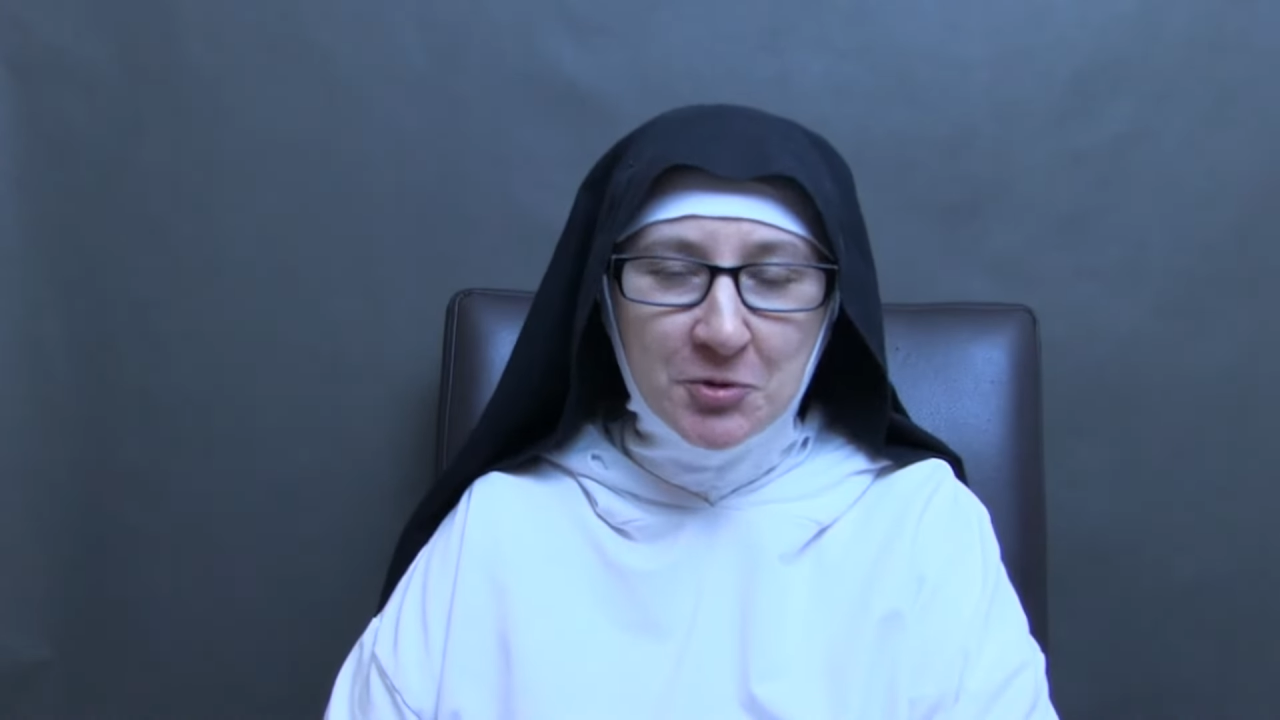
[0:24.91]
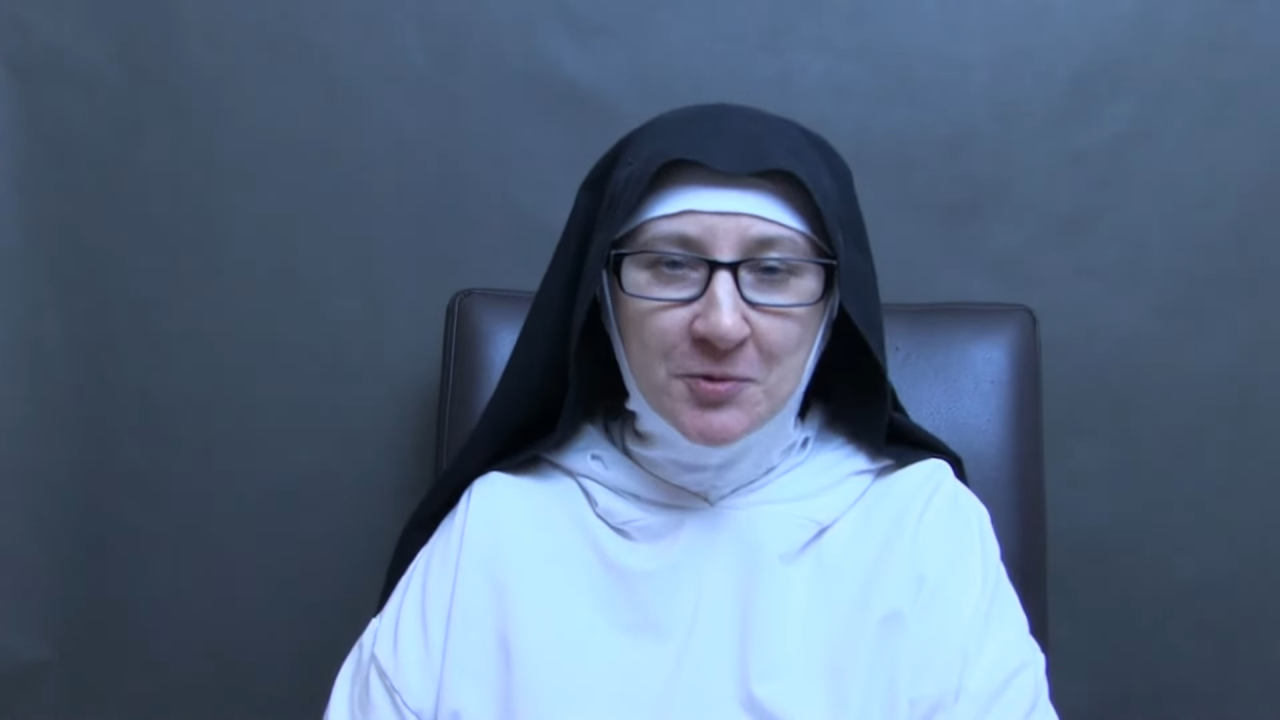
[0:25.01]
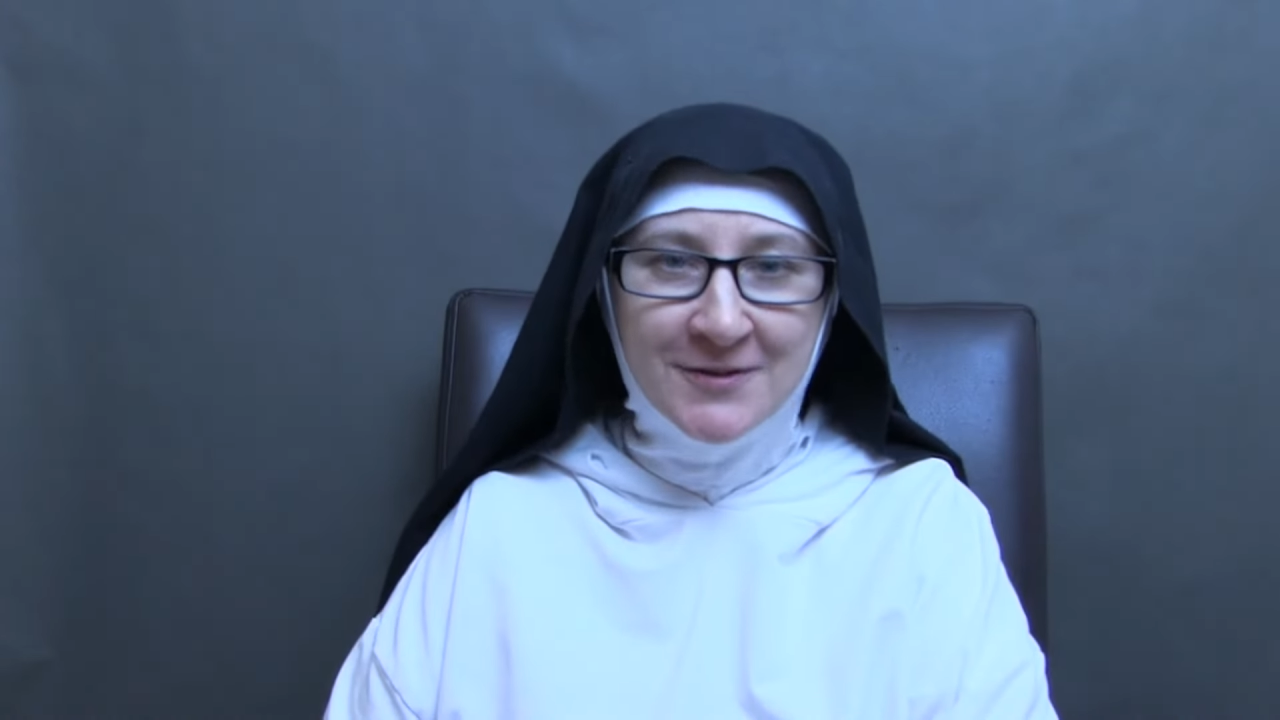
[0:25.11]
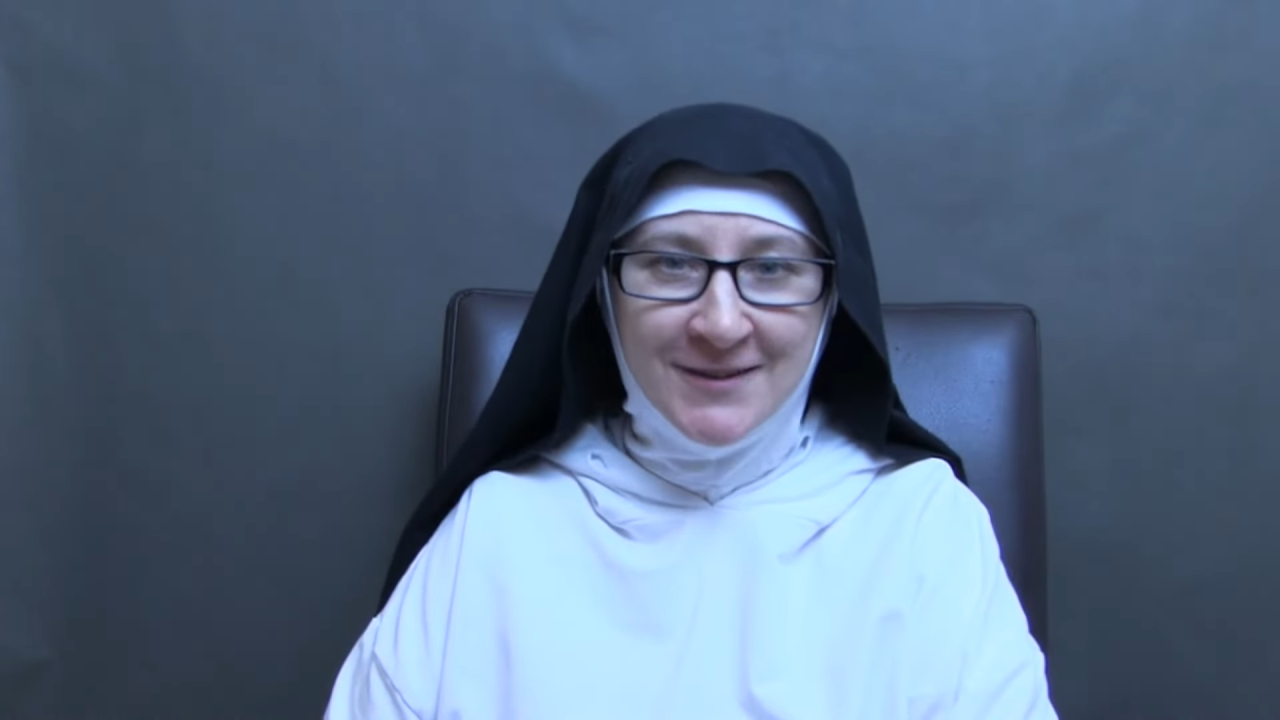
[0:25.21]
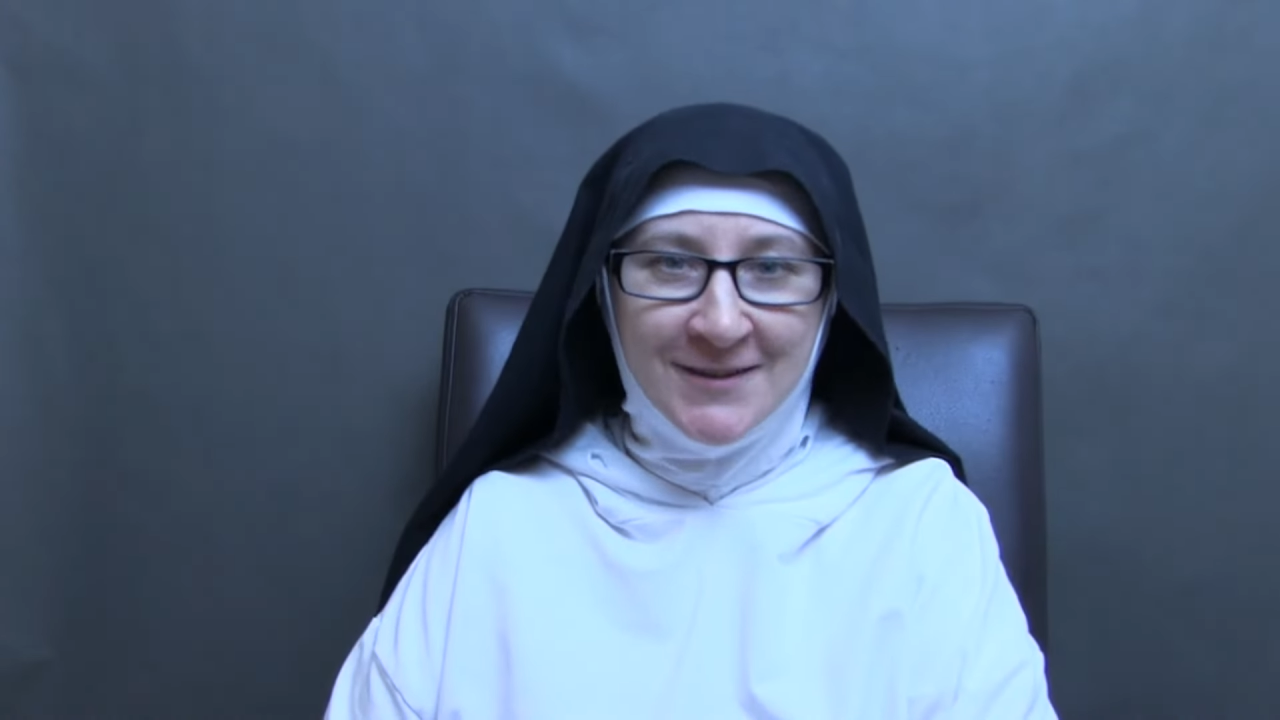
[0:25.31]

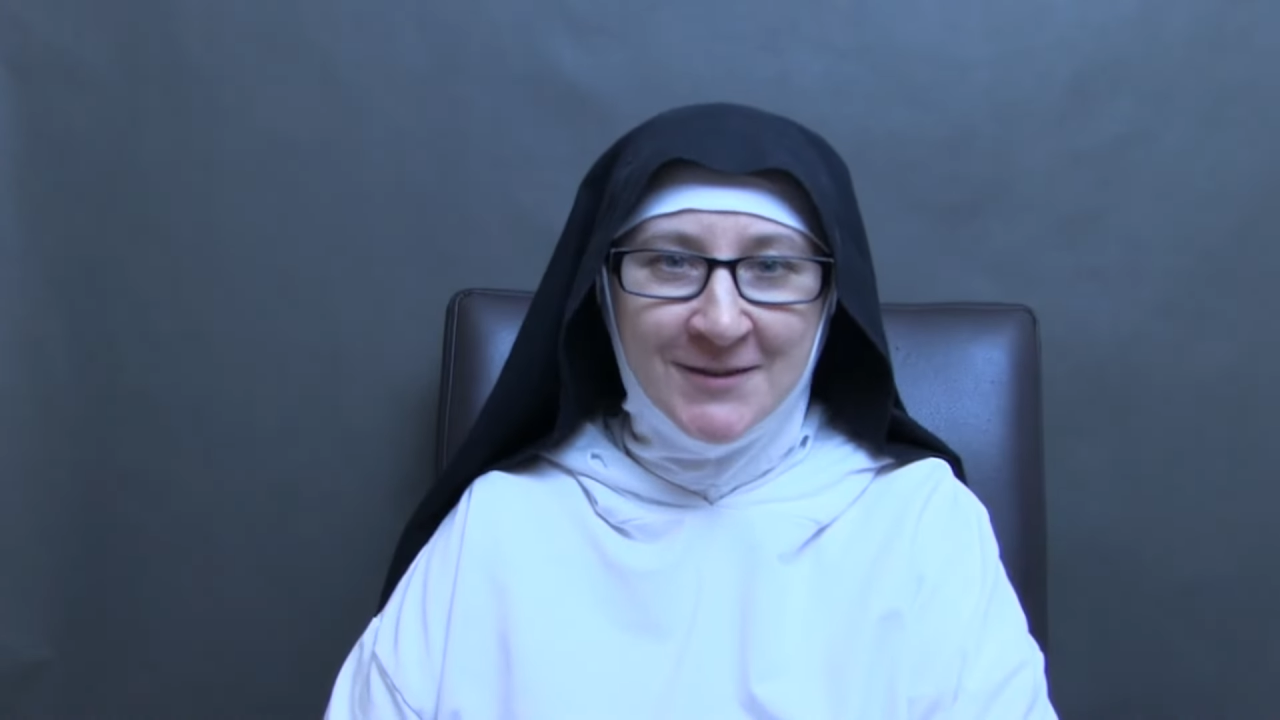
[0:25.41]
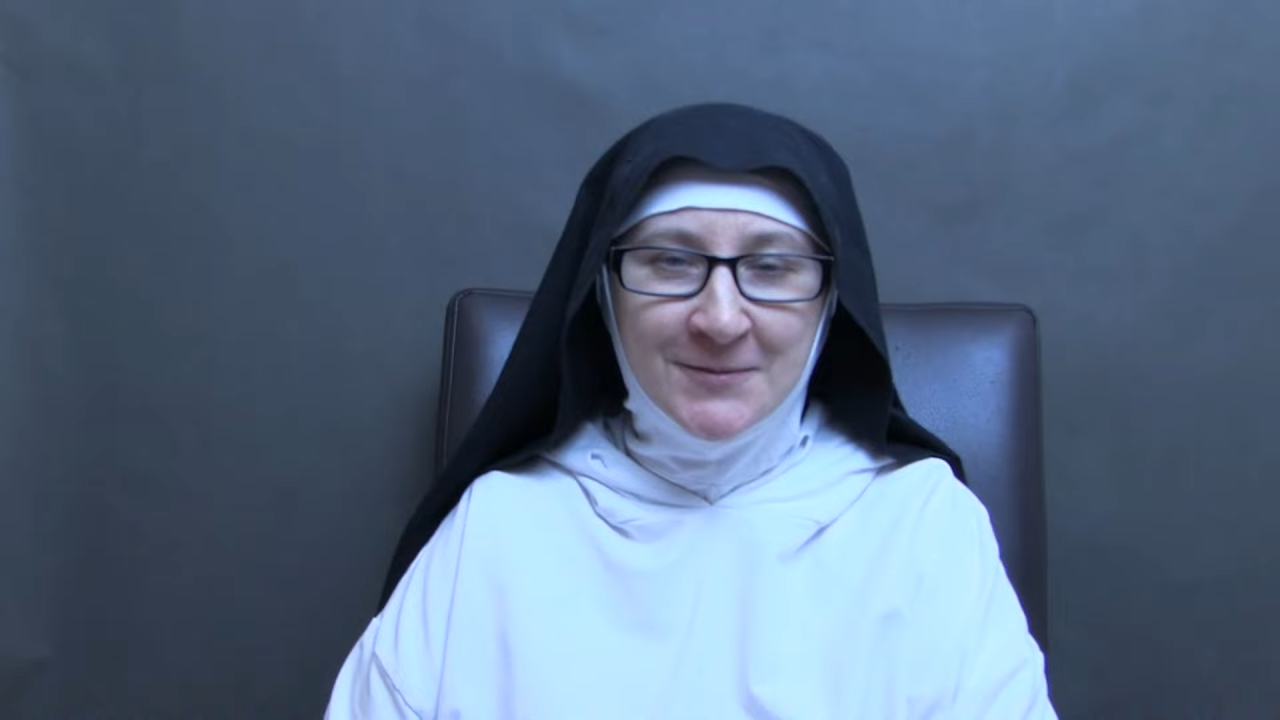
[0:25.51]
QA